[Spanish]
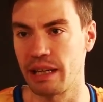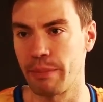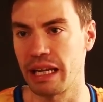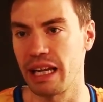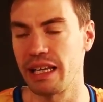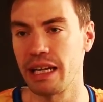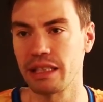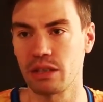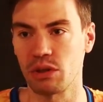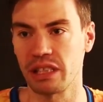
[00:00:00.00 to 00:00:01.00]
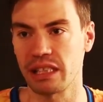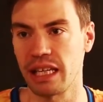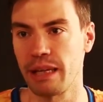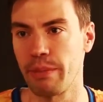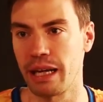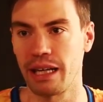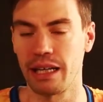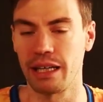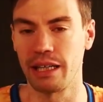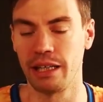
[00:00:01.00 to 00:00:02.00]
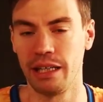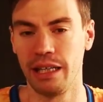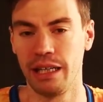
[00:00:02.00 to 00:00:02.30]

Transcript: pequeñas, cosas que para,